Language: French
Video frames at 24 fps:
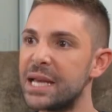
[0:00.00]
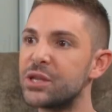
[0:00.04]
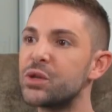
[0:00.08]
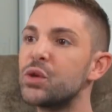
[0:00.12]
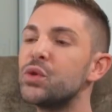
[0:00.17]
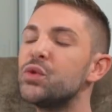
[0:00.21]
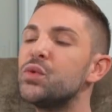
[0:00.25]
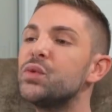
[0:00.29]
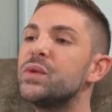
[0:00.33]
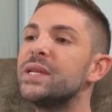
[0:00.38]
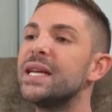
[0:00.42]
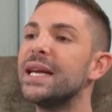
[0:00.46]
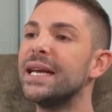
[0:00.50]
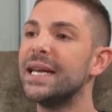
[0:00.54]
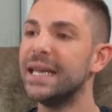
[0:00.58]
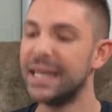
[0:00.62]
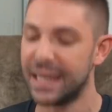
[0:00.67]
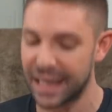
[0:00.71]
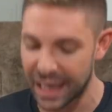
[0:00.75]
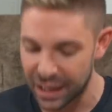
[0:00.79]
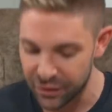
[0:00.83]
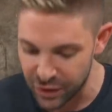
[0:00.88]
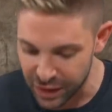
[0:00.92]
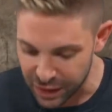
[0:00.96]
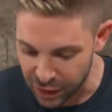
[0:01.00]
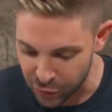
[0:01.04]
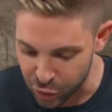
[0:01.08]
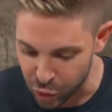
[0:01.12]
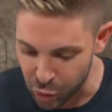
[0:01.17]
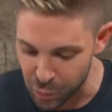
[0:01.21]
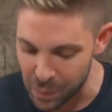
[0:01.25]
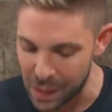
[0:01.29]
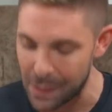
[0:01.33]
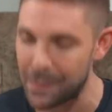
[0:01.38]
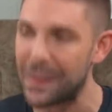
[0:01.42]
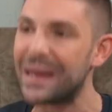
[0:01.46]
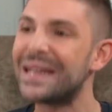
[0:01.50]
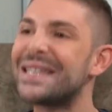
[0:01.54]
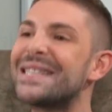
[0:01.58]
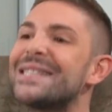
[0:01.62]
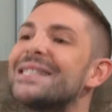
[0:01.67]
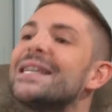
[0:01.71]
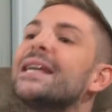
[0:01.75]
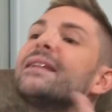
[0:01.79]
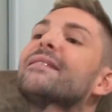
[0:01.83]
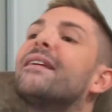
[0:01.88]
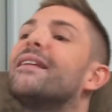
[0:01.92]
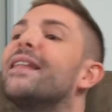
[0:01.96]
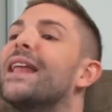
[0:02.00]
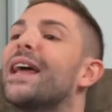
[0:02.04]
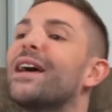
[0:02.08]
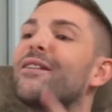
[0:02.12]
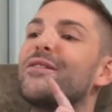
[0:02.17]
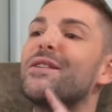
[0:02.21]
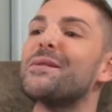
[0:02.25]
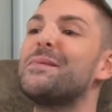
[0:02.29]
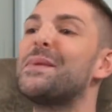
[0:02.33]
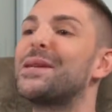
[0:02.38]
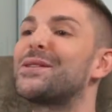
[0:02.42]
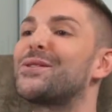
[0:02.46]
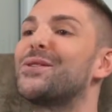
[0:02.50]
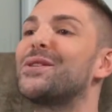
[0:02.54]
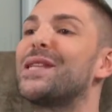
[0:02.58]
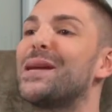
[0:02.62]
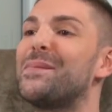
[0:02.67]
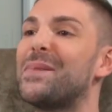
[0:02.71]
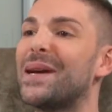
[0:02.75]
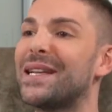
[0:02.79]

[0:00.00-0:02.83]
Est-ce que tu t'es énervé quand ton papa s'est énervé parce que tu as